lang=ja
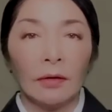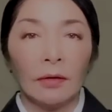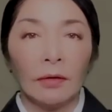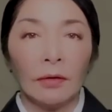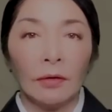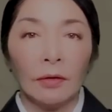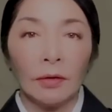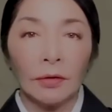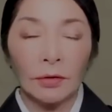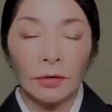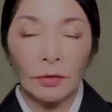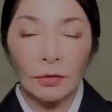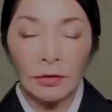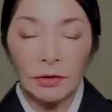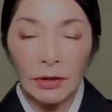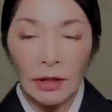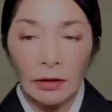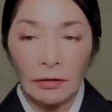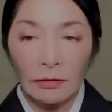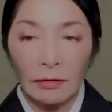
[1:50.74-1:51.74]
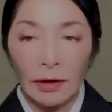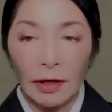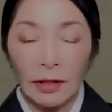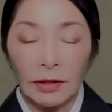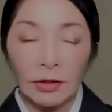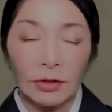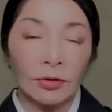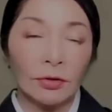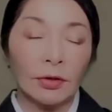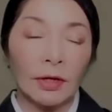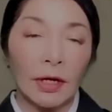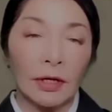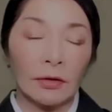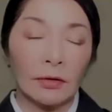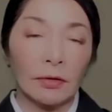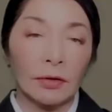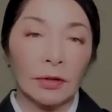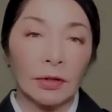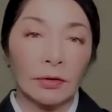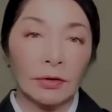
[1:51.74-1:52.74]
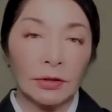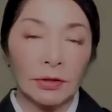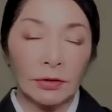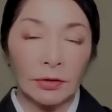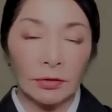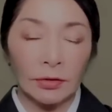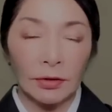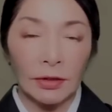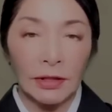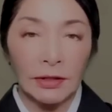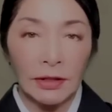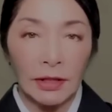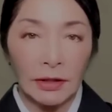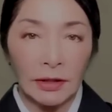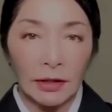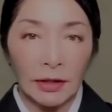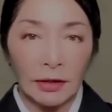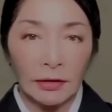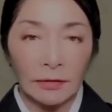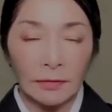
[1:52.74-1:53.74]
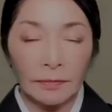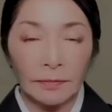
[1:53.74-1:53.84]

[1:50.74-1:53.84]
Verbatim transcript: お父さんは小学校でお仕事なさってる。